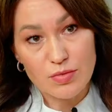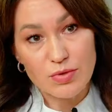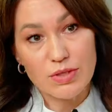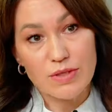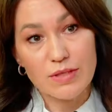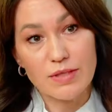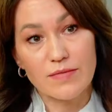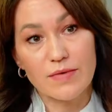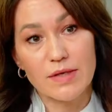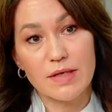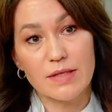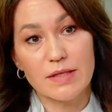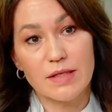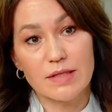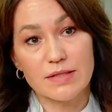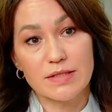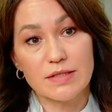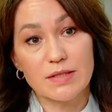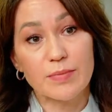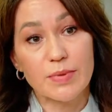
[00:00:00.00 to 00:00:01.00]
установление
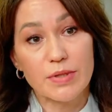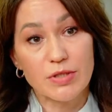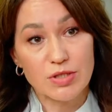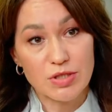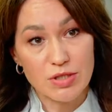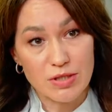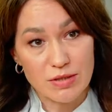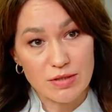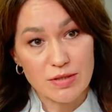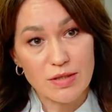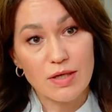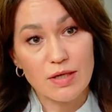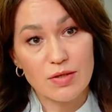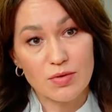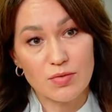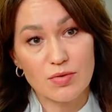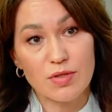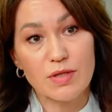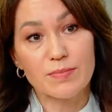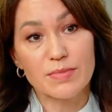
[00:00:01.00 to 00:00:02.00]
тех причин,
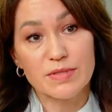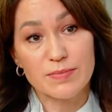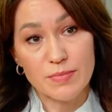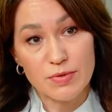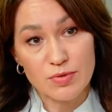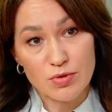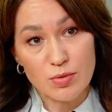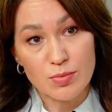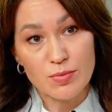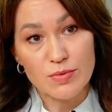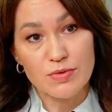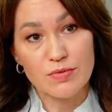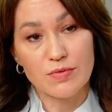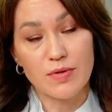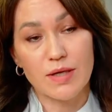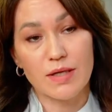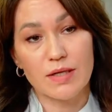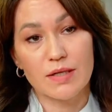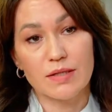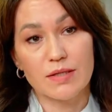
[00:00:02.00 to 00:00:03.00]
которые
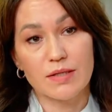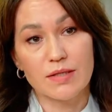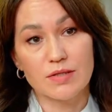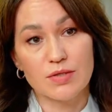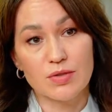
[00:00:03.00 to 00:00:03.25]
поспособствовали этой